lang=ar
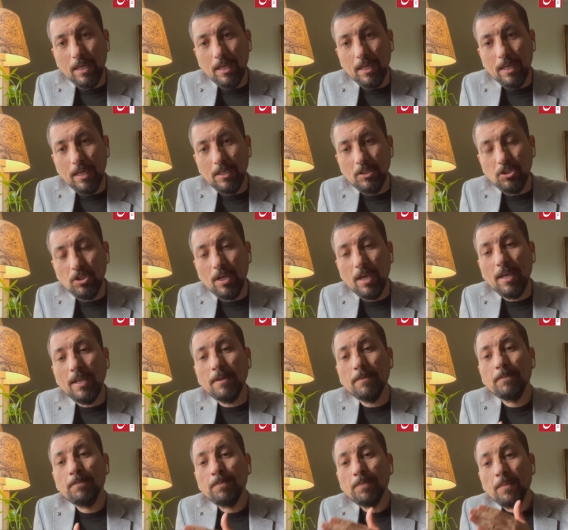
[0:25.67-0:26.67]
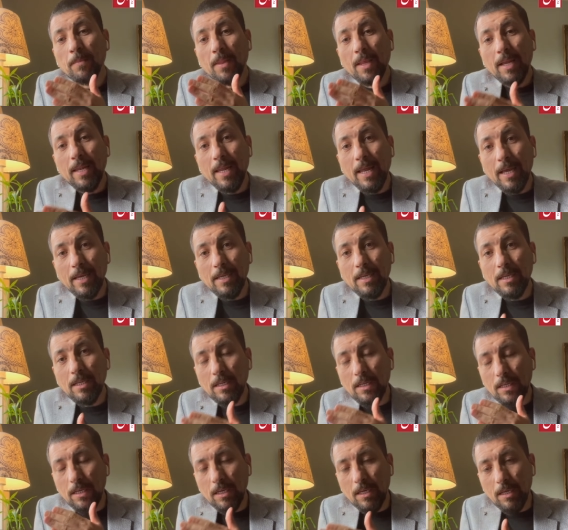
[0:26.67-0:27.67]
الشأن
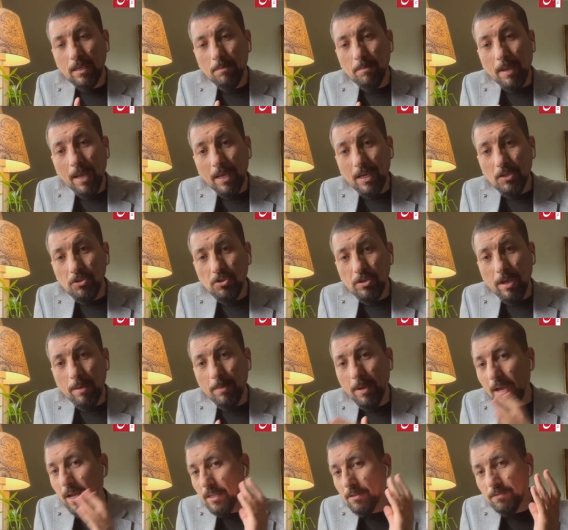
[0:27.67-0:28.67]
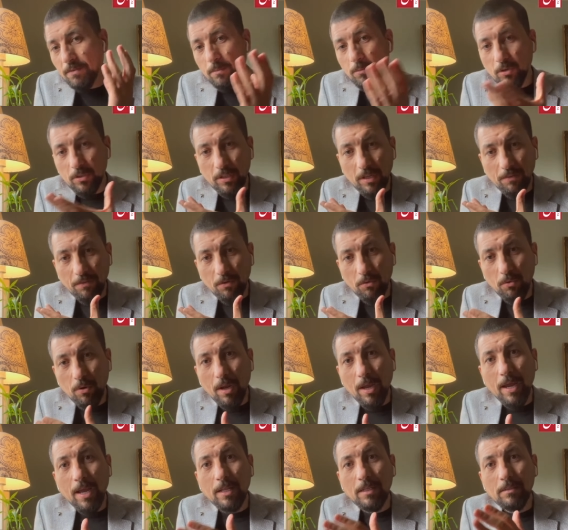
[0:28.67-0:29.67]
لكن آه، باقي الجامعات في مختلف
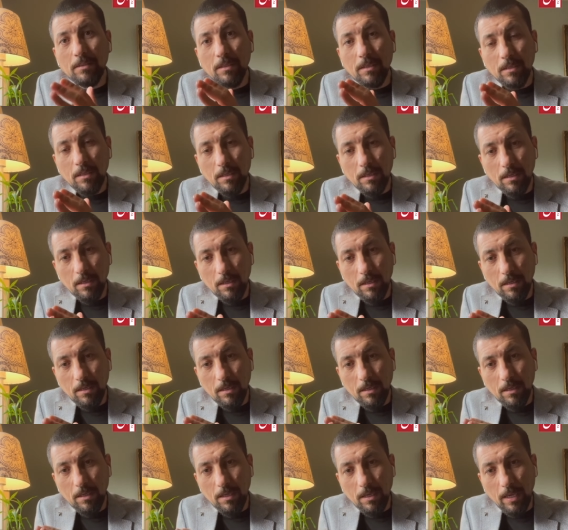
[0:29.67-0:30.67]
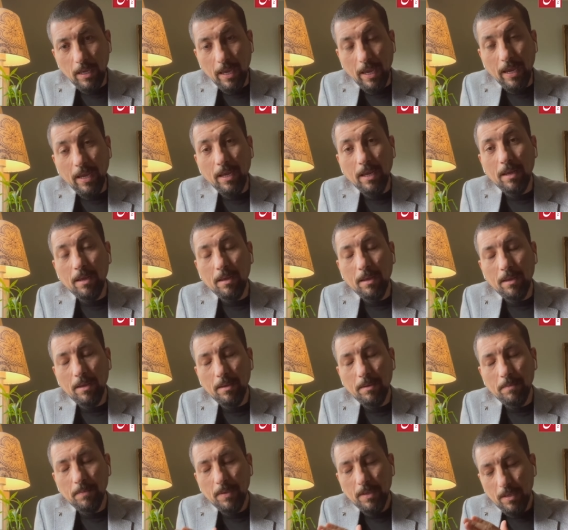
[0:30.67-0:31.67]
الولايات آه،
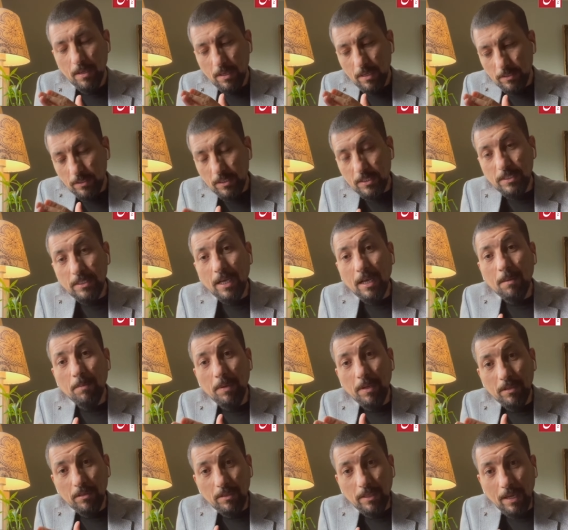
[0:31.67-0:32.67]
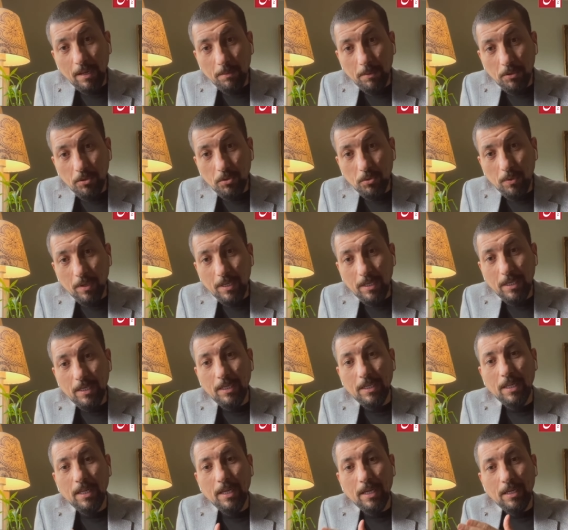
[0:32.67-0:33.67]
آه، تستقبل الطلبة
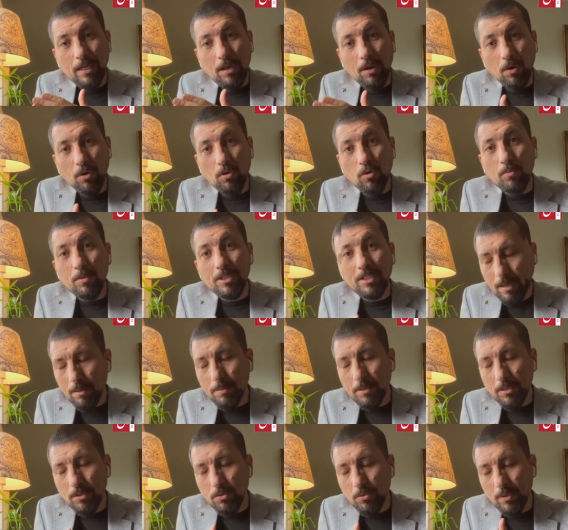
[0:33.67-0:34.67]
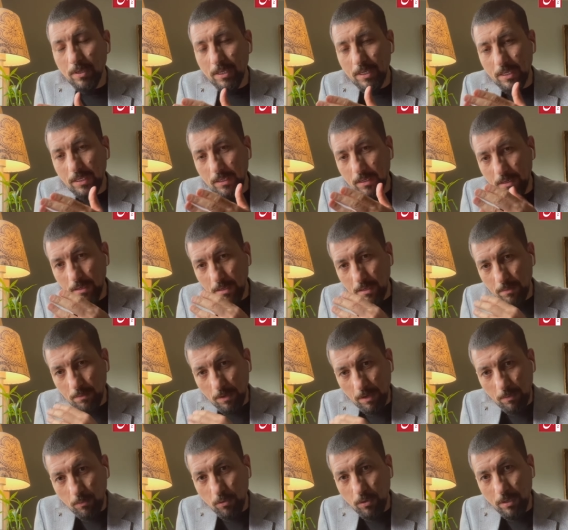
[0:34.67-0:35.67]
الدوليين لأن الحكومة استقبلت الدوليين
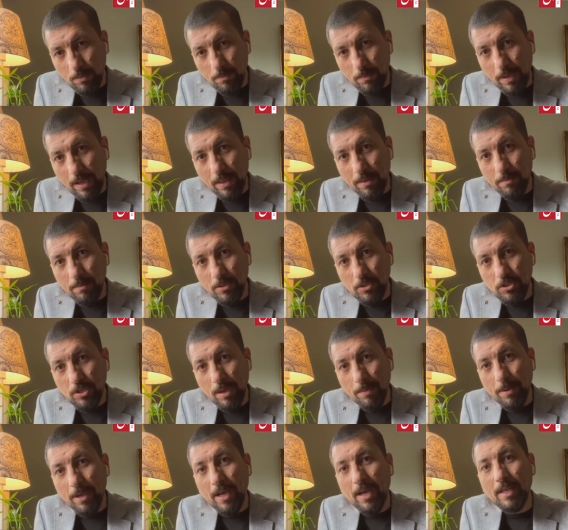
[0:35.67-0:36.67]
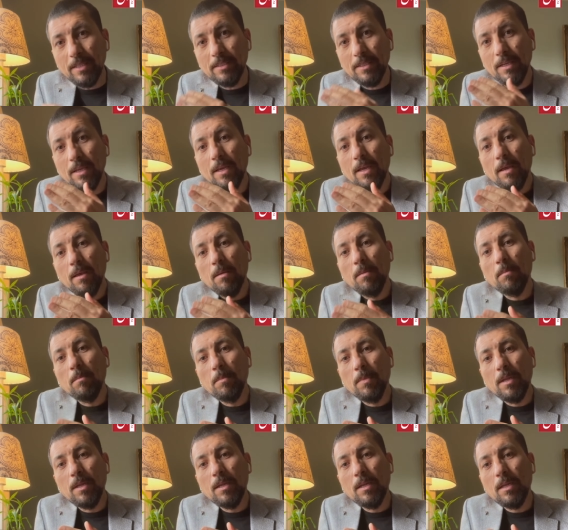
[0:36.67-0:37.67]
المقبولين بالجامعات
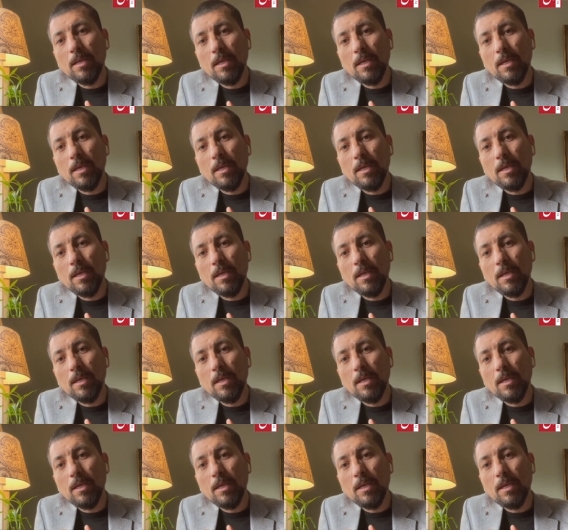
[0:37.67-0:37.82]
من